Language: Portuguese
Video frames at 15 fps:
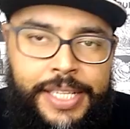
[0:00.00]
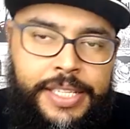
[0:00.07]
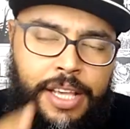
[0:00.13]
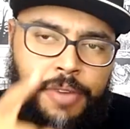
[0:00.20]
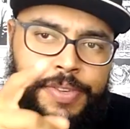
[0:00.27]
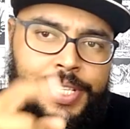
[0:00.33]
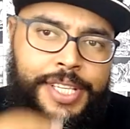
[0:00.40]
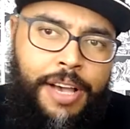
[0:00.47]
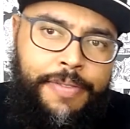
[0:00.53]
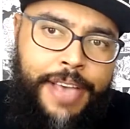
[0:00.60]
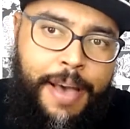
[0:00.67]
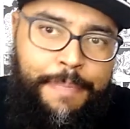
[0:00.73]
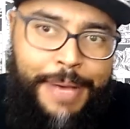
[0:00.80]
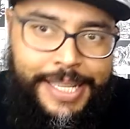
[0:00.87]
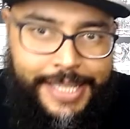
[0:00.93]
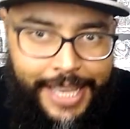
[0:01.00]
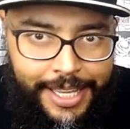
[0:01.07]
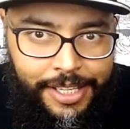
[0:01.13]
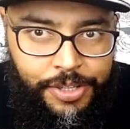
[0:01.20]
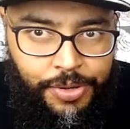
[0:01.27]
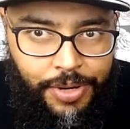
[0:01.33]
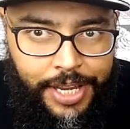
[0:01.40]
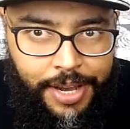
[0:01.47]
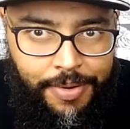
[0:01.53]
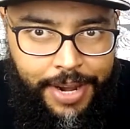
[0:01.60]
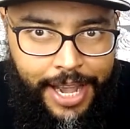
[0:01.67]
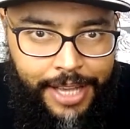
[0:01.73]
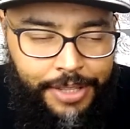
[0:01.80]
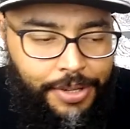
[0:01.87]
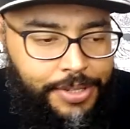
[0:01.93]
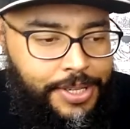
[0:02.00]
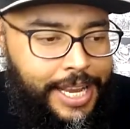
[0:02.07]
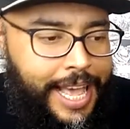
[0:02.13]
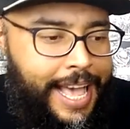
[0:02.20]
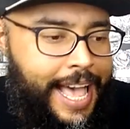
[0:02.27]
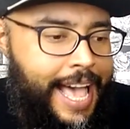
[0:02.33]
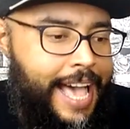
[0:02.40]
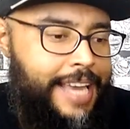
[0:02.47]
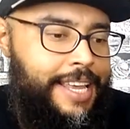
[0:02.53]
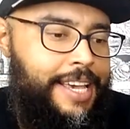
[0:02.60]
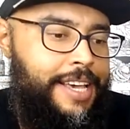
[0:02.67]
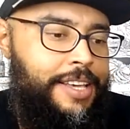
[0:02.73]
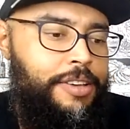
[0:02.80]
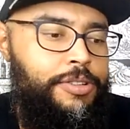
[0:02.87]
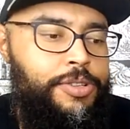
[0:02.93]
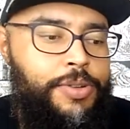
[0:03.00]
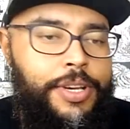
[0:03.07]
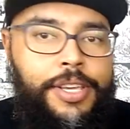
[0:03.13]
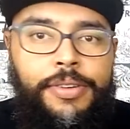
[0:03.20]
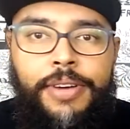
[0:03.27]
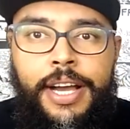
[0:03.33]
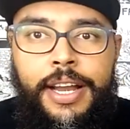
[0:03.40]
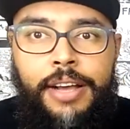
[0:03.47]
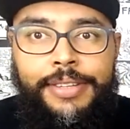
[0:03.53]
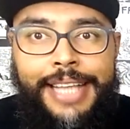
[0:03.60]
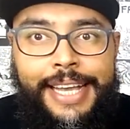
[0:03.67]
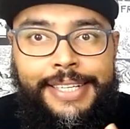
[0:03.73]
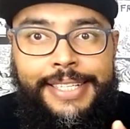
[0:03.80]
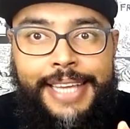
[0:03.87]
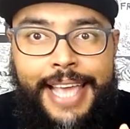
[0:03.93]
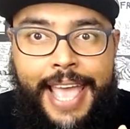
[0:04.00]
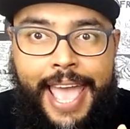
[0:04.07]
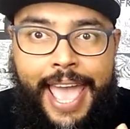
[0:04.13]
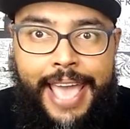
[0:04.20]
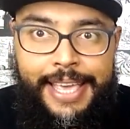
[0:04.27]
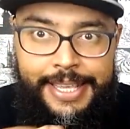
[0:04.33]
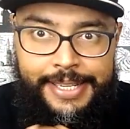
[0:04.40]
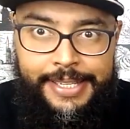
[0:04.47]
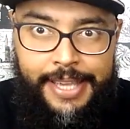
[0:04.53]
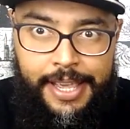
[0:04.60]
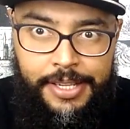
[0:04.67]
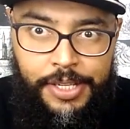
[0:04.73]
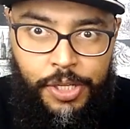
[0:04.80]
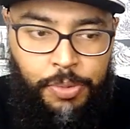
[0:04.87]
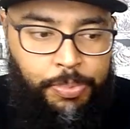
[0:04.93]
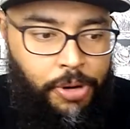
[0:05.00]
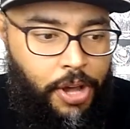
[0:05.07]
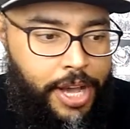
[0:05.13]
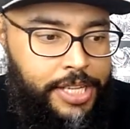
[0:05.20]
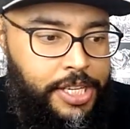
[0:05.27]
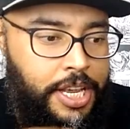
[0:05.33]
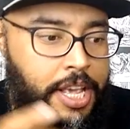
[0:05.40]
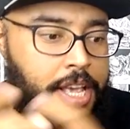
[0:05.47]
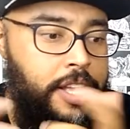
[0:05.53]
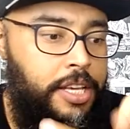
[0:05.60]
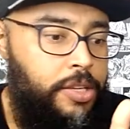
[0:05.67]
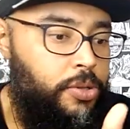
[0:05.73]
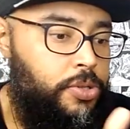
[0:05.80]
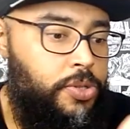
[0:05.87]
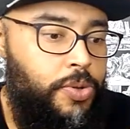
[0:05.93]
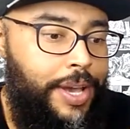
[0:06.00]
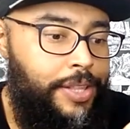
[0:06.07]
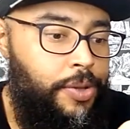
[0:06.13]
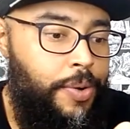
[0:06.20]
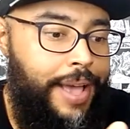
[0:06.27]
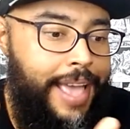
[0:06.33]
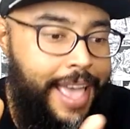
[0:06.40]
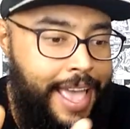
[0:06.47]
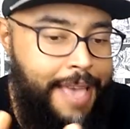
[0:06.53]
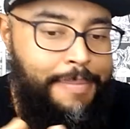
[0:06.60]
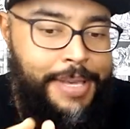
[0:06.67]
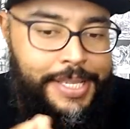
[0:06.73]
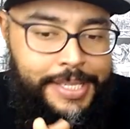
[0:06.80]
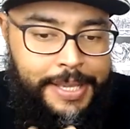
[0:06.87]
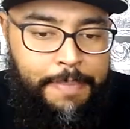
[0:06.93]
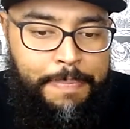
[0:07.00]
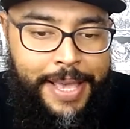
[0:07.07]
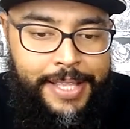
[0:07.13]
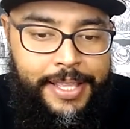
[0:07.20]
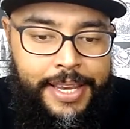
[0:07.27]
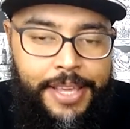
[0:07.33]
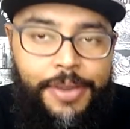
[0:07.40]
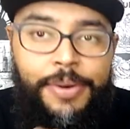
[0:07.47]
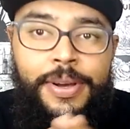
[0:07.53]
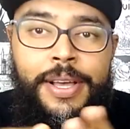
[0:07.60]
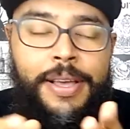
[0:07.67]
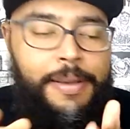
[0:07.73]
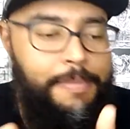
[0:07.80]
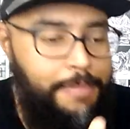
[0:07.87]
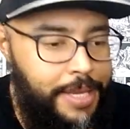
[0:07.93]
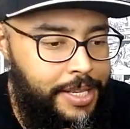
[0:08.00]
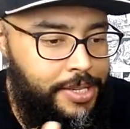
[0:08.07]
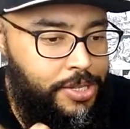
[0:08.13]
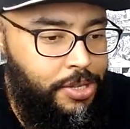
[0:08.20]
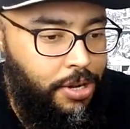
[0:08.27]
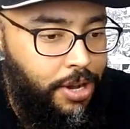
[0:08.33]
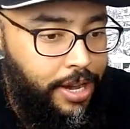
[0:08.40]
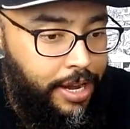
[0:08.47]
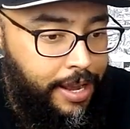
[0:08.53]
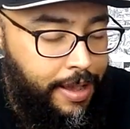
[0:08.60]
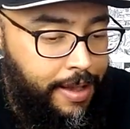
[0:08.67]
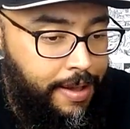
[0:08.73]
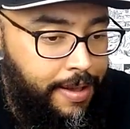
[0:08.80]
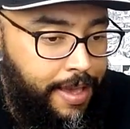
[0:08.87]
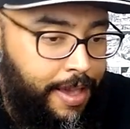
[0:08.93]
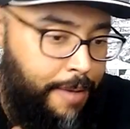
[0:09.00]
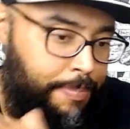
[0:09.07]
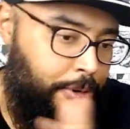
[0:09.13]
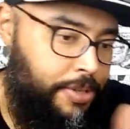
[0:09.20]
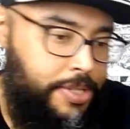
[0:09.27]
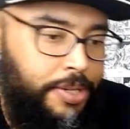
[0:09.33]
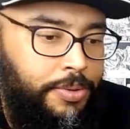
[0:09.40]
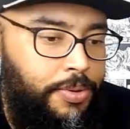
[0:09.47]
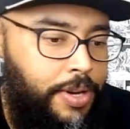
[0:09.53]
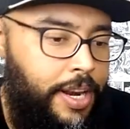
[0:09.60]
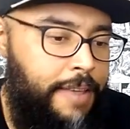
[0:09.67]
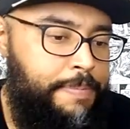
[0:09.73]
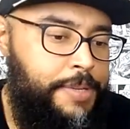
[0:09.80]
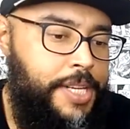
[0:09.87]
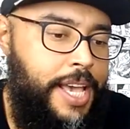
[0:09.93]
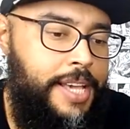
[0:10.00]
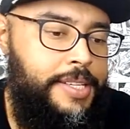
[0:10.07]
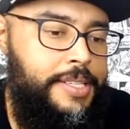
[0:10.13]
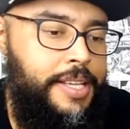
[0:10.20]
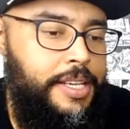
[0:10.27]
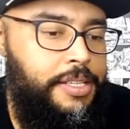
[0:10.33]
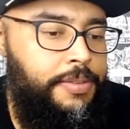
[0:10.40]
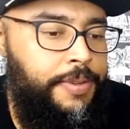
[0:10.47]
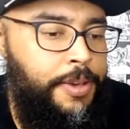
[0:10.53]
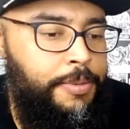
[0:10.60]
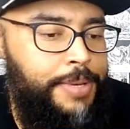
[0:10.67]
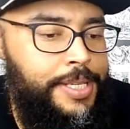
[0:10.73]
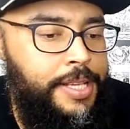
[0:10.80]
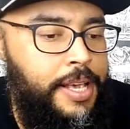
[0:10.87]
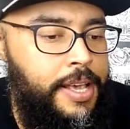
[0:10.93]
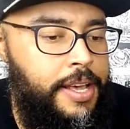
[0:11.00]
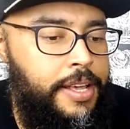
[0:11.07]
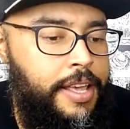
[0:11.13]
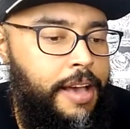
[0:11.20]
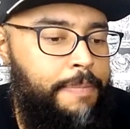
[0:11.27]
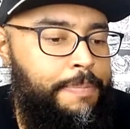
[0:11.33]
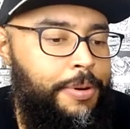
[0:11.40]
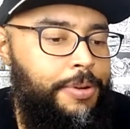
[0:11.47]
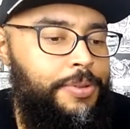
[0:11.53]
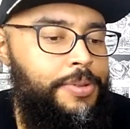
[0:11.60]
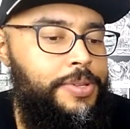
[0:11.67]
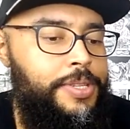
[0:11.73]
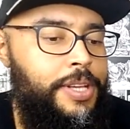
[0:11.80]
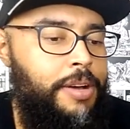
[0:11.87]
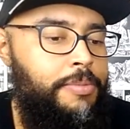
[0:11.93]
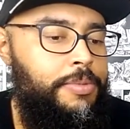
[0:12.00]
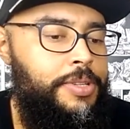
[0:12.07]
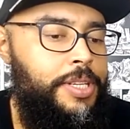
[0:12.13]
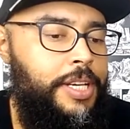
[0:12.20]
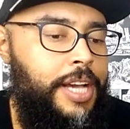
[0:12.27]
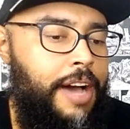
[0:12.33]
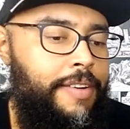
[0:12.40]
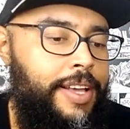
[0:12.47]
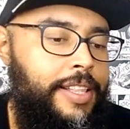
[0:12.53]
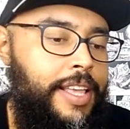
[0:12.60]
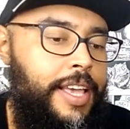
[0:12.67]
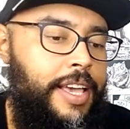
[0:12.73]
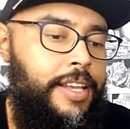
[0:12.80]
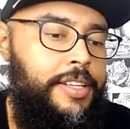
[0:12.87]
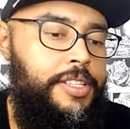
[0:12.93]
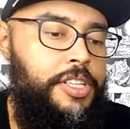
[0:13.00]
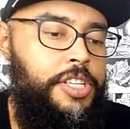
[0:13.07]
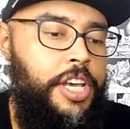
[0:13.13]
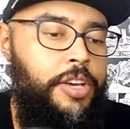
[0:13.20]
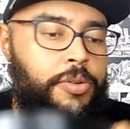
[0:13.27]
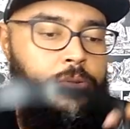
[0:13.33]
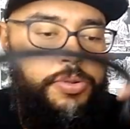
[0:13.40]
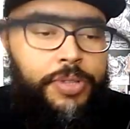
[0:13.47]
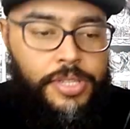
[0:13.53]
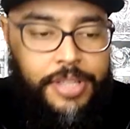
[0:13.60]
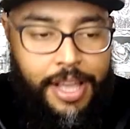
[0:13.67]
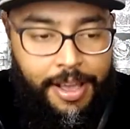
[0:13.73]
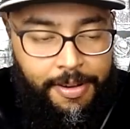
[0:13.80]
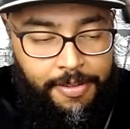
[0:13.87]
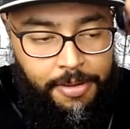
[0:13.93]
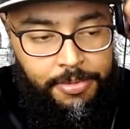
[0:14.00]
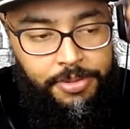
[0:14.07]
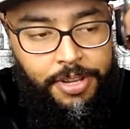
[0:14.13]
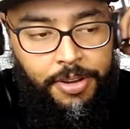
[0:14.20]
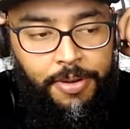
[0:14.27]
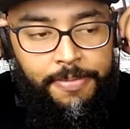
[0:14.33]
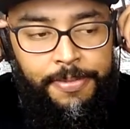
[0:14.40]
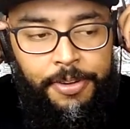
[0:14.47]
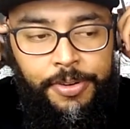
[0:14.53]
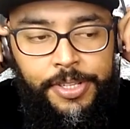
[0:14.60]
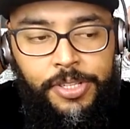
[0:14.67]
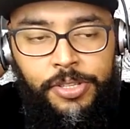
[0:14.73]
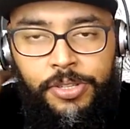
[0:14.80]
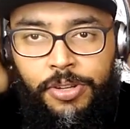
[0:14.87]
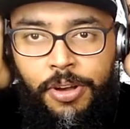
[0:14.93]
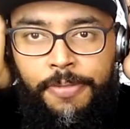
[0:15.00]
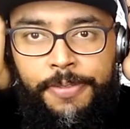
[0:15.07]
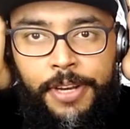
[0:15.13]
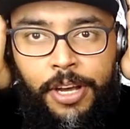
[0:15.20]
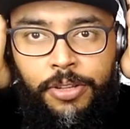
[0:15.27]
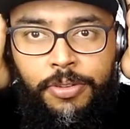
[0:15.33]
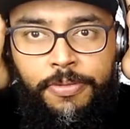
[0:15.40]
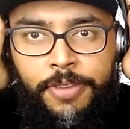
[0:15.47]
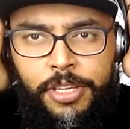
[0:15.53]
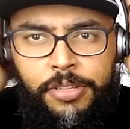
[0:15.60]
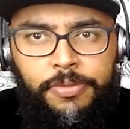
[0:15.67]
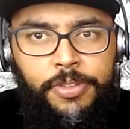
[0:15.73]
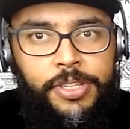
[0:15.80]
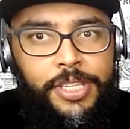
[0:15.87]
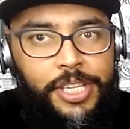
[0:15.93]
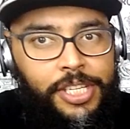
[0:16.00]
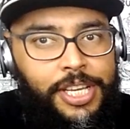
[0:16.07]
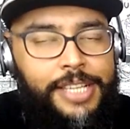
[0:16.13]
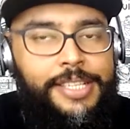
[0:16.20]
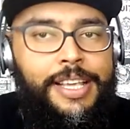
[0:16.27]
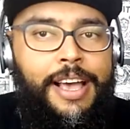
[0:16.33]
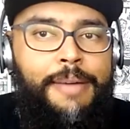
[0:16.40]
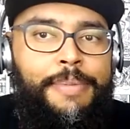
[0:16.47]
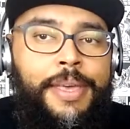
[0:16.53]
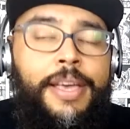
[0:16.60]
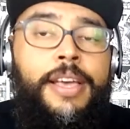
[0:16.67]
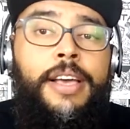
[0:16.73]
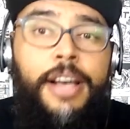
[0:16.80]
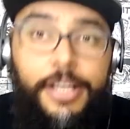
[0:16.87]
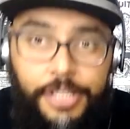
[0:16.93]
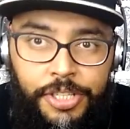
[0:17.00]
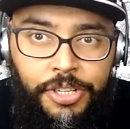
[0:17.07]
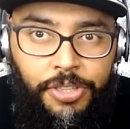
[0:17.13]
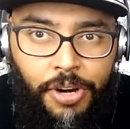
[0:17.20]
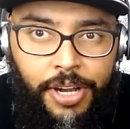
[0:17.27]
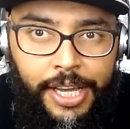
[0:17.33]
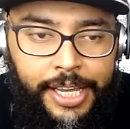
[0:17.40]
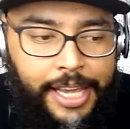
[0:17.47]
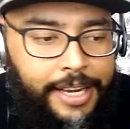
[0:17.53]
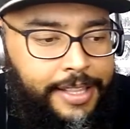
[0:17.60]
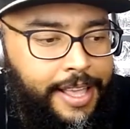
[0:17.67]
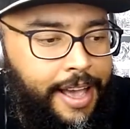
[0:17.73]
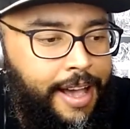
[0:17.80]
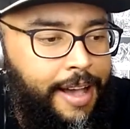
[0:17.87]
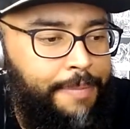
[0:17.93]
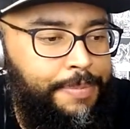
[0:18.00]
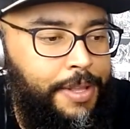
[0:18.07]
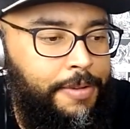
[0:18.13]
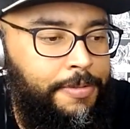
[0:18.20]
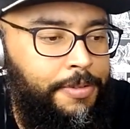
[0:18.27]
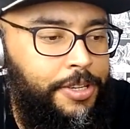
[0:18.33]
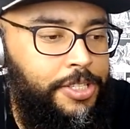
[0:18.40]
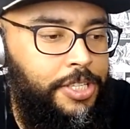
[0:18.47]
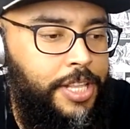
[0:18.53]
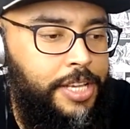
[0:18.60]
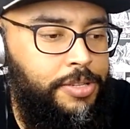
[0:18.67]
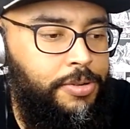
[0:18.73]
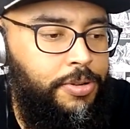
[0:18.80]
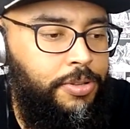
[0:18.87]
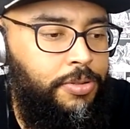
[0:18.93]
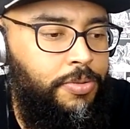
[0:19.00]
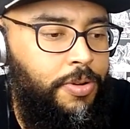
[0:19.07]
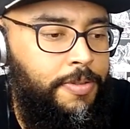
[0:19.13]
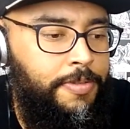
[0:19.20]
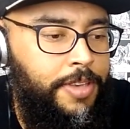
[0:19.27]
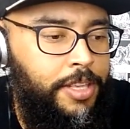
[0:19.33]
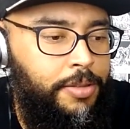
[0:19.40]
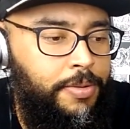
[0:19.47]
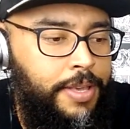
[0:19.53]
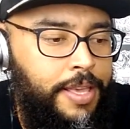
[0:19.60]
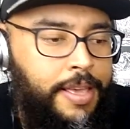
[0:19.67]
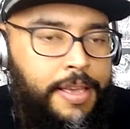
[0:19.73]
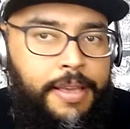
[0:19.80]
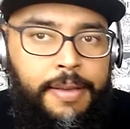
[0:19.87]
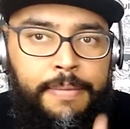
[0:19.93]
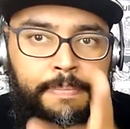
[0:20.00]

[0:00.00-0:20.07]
Salve, salve rapaziada, Julião Cardoso na área. Eu estou aqui no canal da GR6 Explode e o som é do MC Pedrinho, Minha História. É, a produção do clipe GR6 Filmes e a produção musical é dele, DJ Gusta. Vamos ver como ficou esse som. Final do vídeo você já sabe. A gente troca aquela ideia rápida. Fone de 10 conto no ouvido e